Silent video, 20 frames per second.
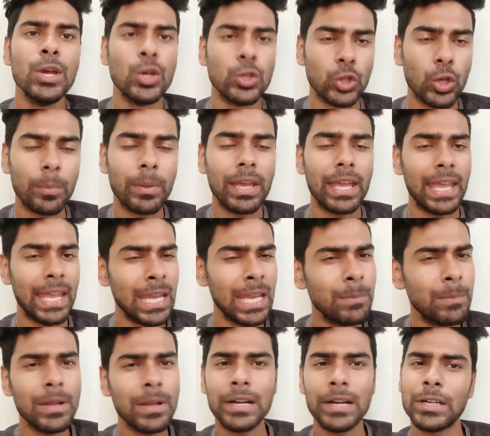তবে এই
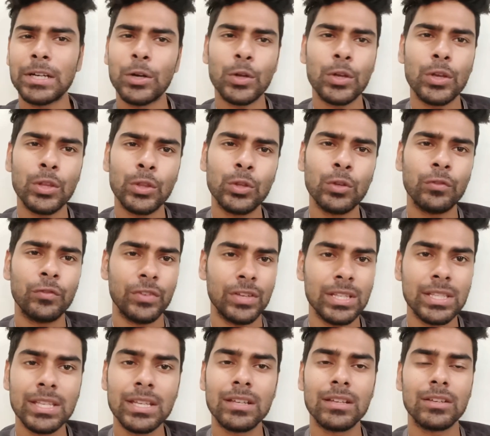প্লেয়ারটারও কিন্তু
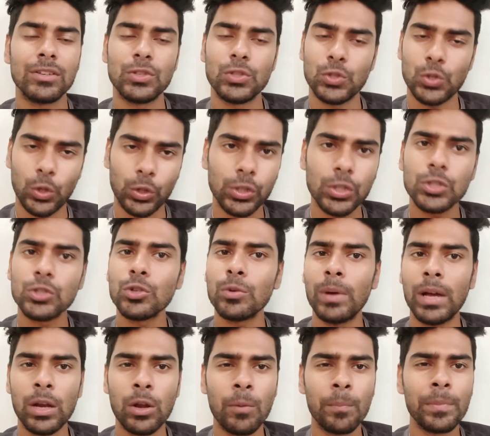ফিজিক যথেষ্ট
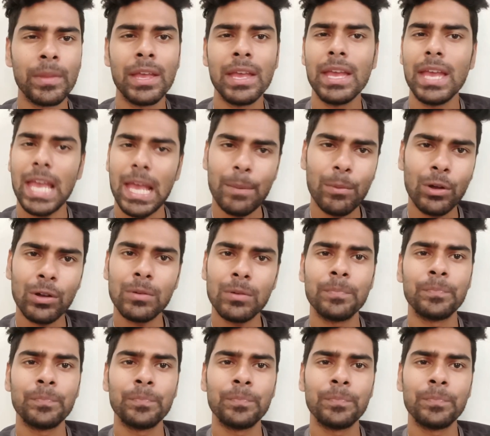ভালো এবং